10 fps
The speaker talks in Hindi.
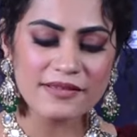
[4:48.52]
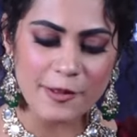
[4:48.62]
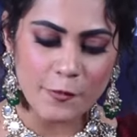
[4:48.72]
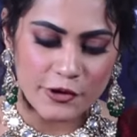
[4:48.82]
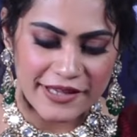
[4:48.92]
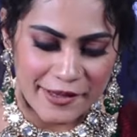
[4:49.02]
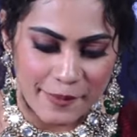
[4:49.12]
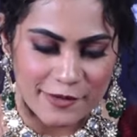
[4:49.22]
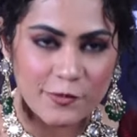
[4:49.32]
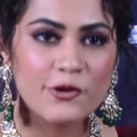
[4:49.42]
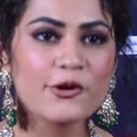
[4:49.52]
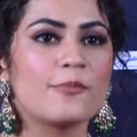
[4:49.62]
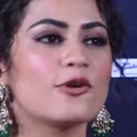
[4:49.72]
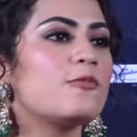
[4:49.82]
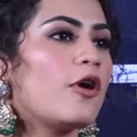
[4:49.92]
सबको यही बात बोल रहे हो
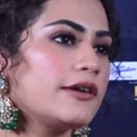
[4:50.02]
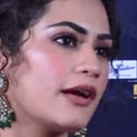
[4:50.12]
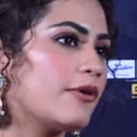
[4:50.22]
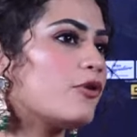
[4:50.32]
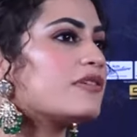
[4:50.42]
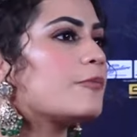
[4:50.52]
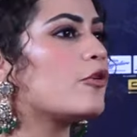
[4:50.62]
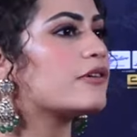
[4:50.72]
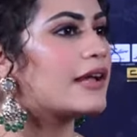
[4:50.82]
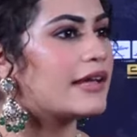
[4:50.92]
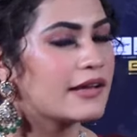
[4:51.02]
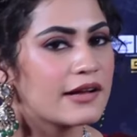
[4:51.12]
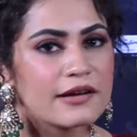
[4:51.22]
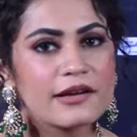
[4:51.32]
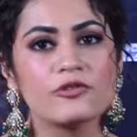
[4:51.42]
हम लोग पॉलीगेमी को सपोर्ट नहीं
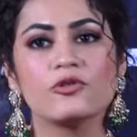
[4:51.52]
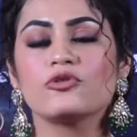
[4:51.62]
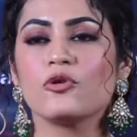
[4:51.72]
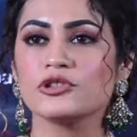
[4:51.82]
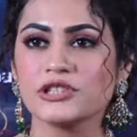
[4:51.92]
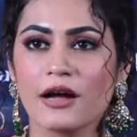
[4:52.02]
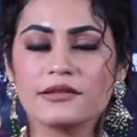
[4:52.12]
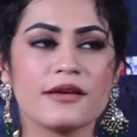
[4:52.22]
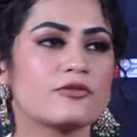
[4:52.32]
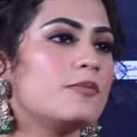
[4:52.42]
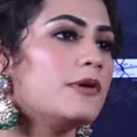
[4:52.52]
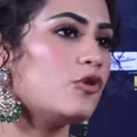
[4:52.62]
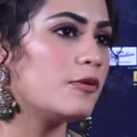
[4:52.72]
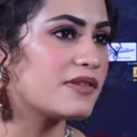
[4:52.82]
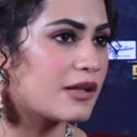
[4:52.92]
कर रहे जो दो शादियाँ इसको
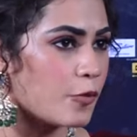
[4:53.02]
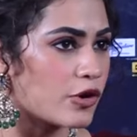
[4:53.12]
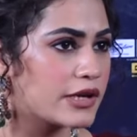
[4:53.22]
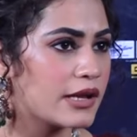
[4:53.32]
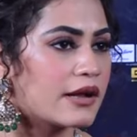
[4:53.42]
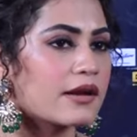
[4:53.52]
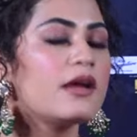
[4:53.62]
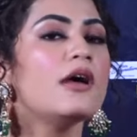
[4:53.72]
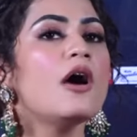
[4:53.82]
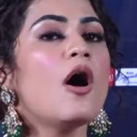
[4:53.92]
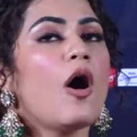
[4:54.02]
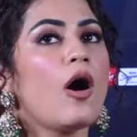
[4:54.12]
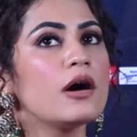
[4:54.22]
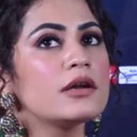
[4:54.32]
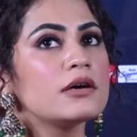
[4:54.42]
बिल्कुल भी सपोर्ट नहीं कर रहे
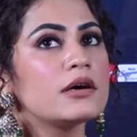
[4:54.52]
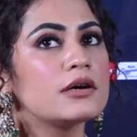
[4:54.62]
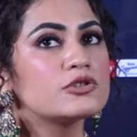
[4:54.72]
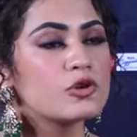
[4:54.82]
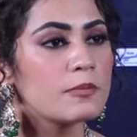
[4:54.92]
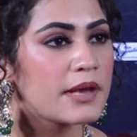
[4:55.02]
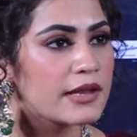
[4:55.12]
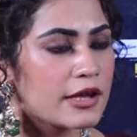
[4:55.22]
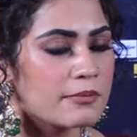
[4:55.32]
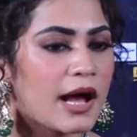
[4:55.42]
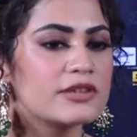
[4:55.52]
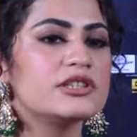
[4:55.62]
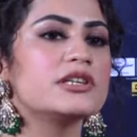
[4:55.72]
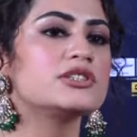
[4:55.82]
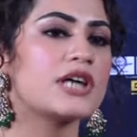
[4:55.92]
और जो मेरी और मान
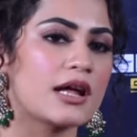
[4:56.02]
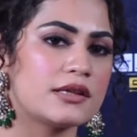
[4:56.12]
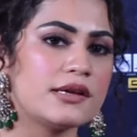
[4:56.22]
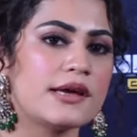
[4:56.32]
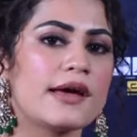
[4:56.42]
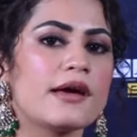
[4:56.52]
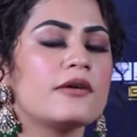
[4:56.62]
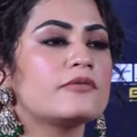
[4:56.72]
जी की शादी है